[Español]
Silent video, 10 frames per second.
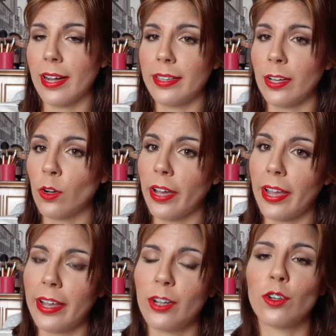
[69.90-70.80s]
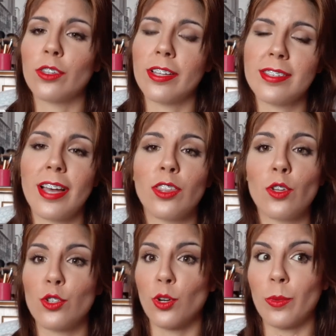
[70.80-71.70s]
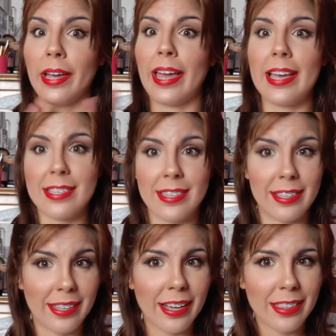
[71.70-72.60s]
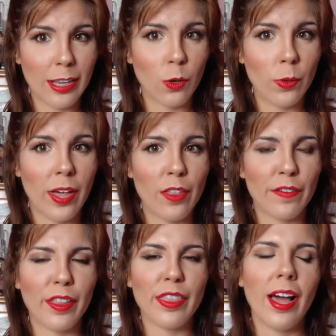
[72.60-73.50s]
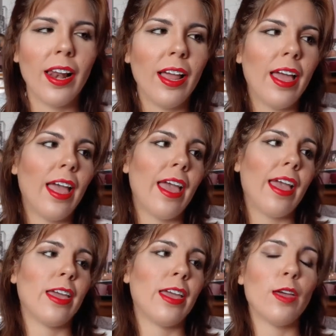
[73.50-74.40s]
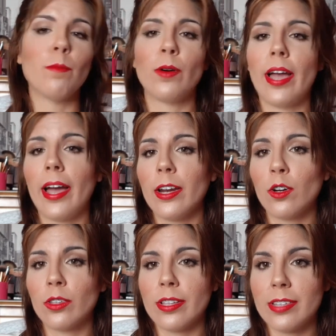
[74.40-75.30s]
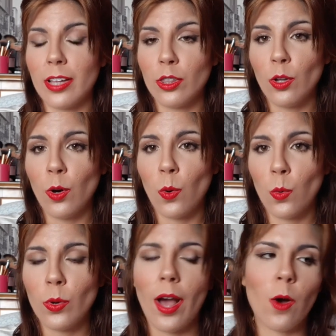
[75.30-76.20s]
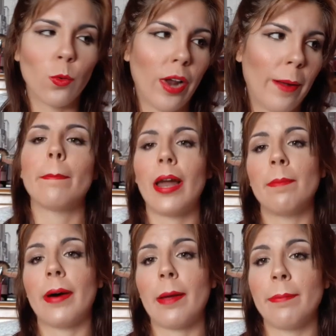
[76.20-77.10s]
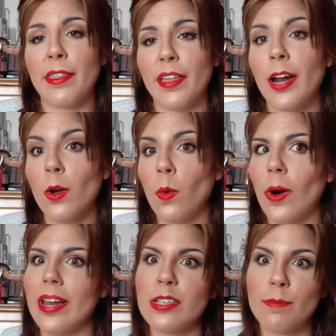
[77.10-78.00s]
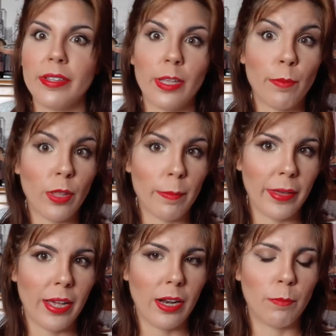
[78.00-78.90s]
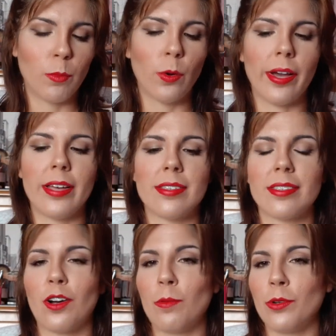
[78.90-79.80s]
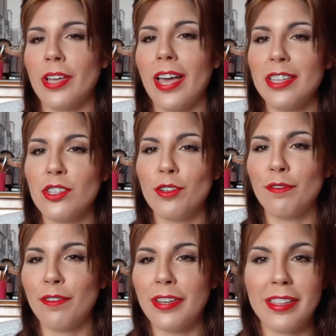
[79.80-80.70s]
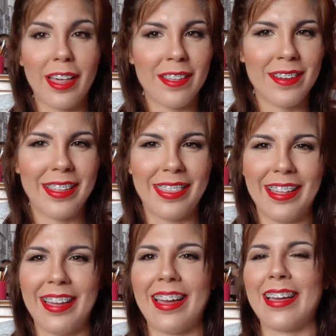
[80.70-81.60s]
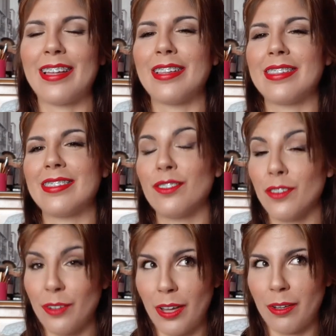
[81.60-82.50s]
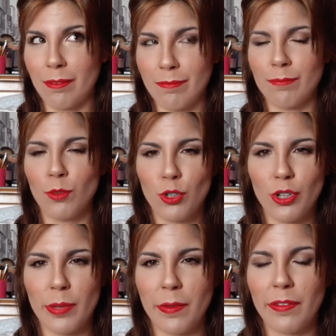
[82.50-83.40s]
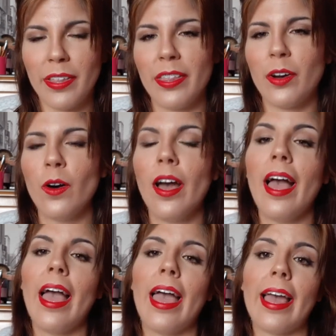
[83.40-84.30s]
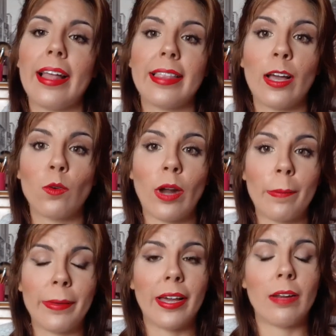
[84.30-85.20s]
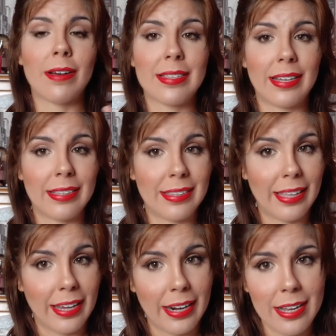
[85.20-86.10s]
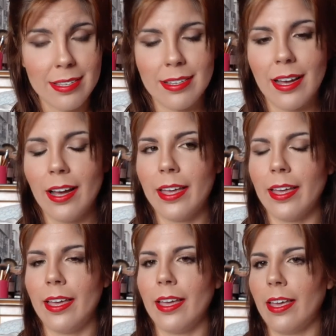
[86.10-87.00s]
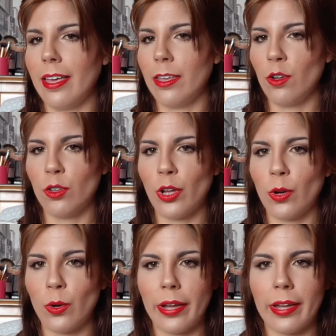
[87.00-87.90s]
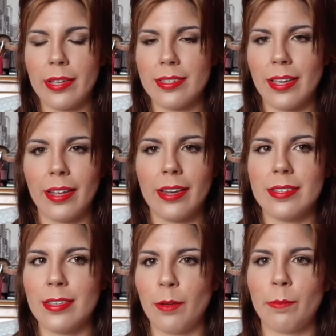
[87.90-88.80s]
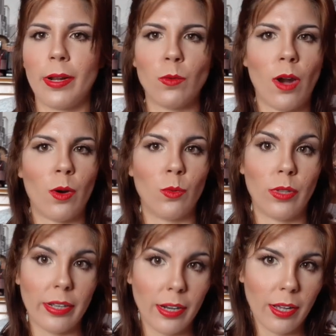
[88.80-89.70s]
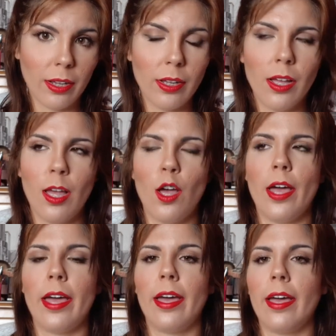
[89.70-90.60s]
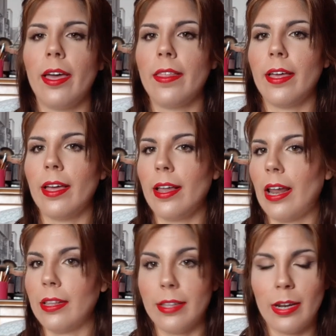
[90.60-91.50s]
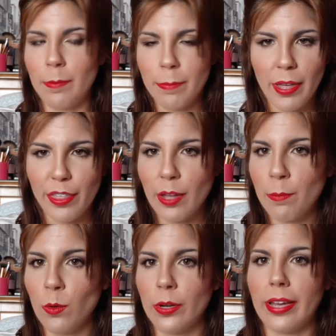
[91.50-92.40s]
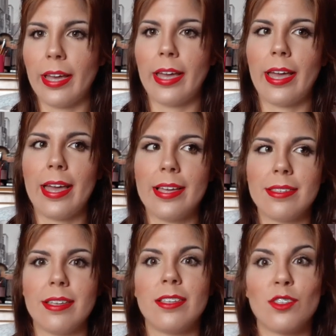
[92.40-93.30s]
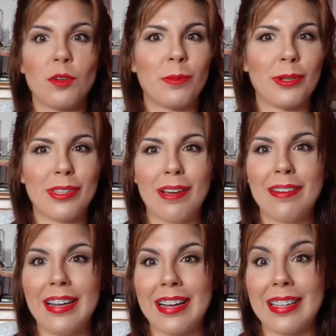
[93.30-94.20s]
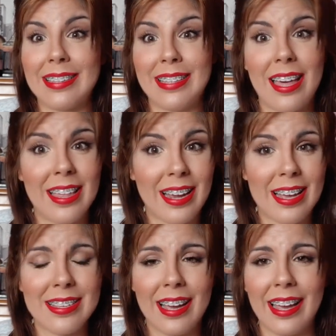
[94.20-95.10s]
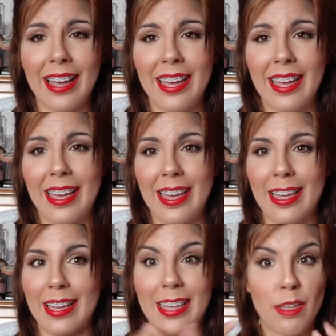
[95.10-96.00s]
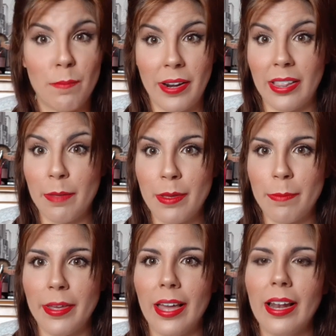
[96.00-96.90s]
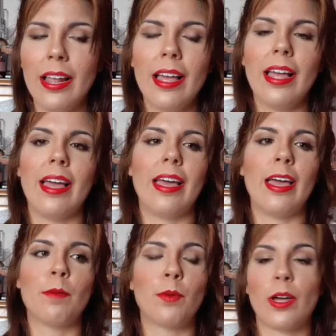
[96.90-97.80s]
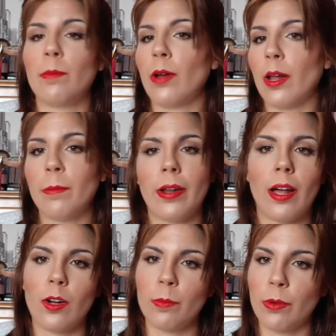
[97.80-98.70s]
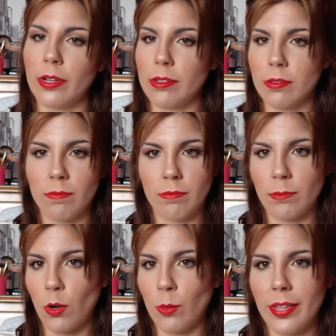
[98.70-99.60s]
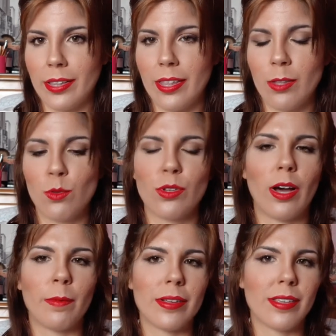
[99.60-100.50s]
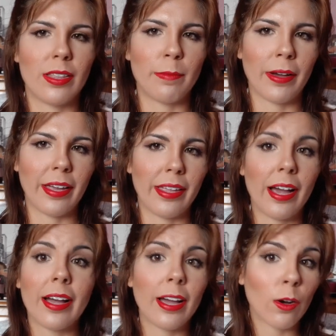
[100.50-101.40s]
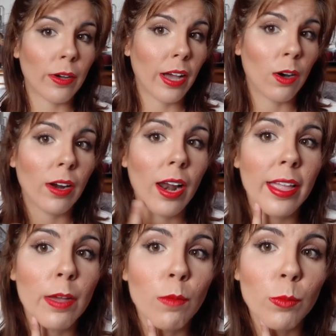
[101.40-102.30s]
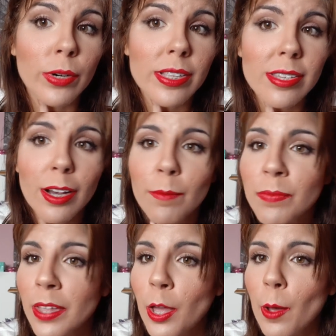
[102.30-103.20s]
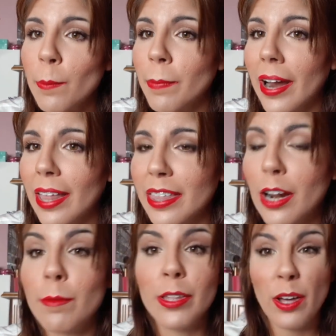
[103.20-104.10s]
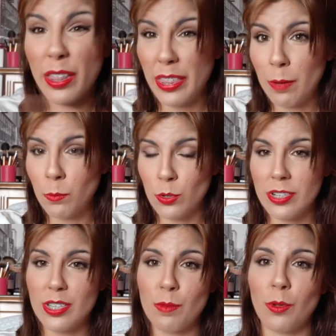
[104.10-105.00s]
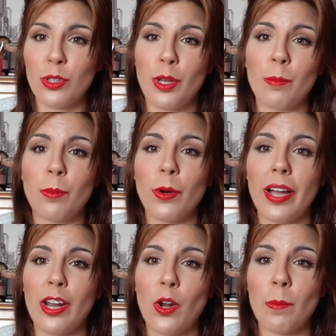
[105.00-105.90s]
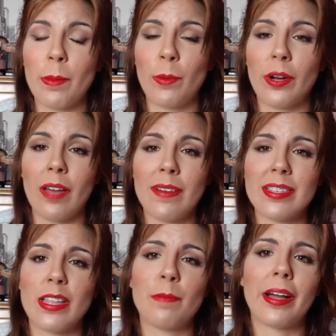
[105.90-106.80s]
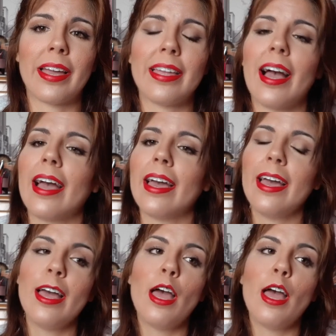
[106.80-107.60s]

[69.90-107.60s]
que tengo que ir contestando sobre este tag del cuidado facial y voy a ir contestando una a una. Vale, para empezar, ¿cuál es mi tipo de piel? Pues como ya he dicho infinidad de veces en, todo, en muchos de mis vídeos, eh, tengo una piel bastante grasa, eh, yo tengo que seguir siempre una rutina eh, de, limpieza porque es insoportable la cantidad de grasa que desprende mi piel eh, por ejemplo, ahora en verano, pues mm, olvídate de usar bases de maquillaje, aunque ahora la llevo puesta. Para hacer el vídeo hacía muchísimo tiempo que no me ponía base de maquillaje,